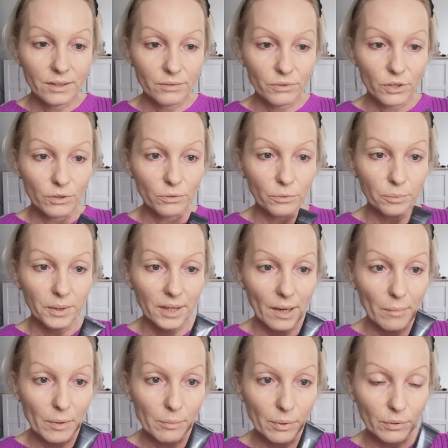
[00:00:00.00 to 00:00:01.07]
dziewczyny
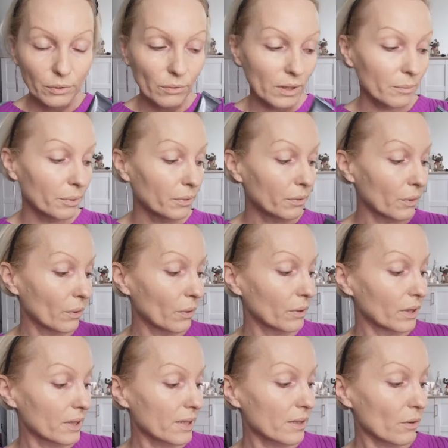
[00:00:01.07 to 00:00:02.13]
ubieramy podkład, bo to
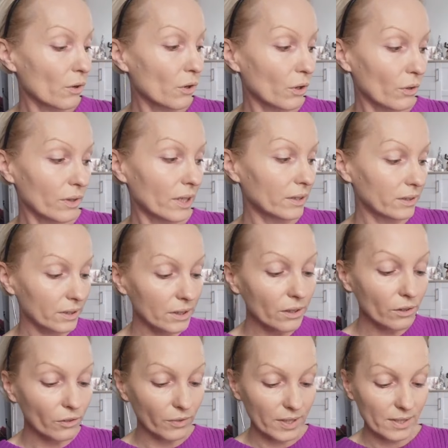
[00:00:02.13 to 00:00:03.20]
jest ochrona.
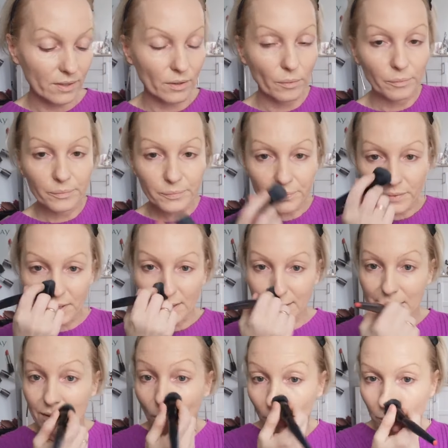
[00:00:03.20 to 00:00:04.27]
Tylko kwestią
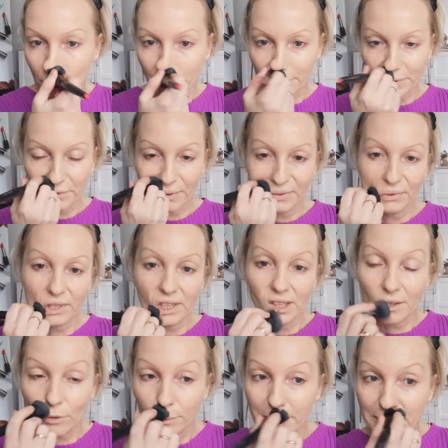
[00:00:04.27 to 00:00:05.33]
jest dobór podkładu. Jeśli
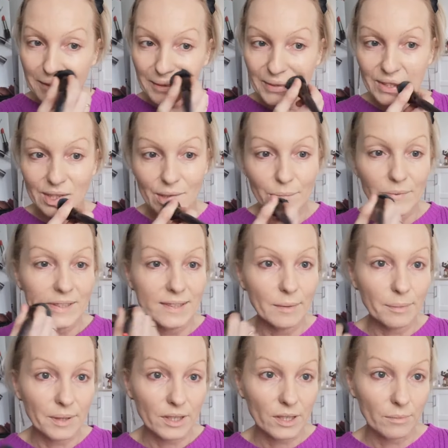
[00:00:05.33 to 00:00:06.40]
nie umiesz tego zrobić,
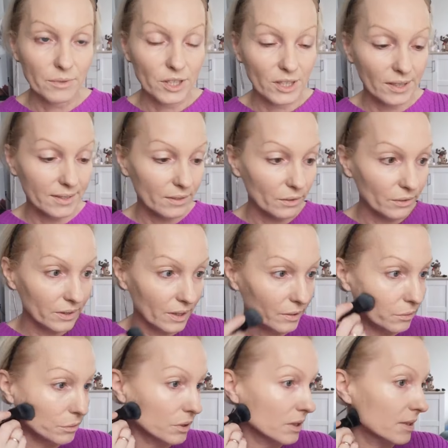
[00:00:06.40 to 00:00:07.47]
zapraszam Cię,
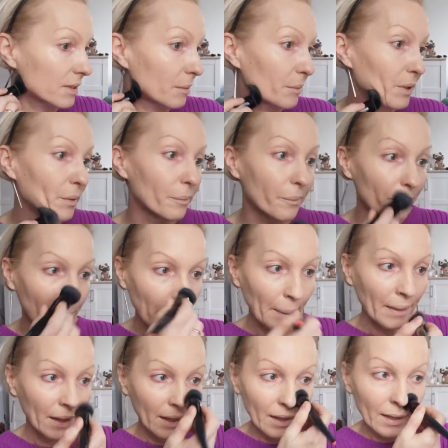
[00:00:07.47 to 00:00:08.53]
skontaktuj się ze mną.
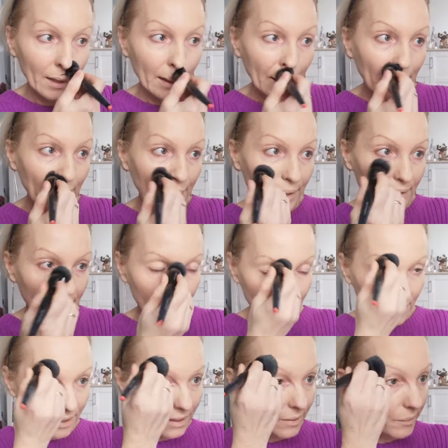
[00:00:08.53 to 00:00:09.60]

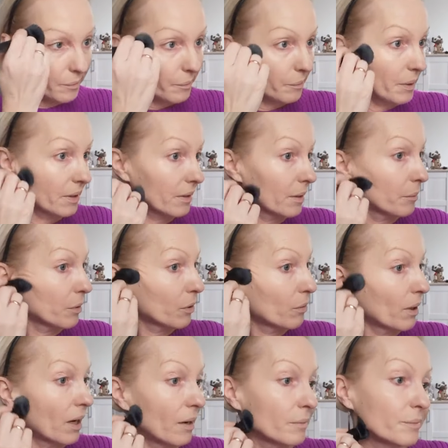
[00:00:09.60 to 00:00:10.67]
E, będę
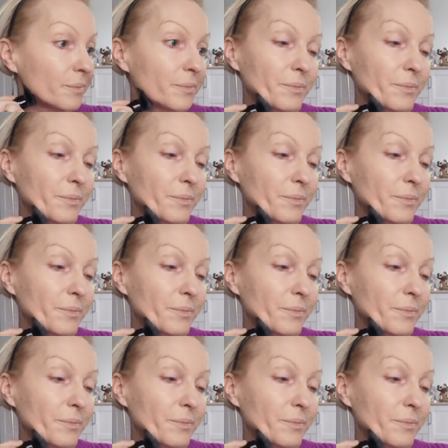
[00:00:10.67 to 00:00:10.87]
mogła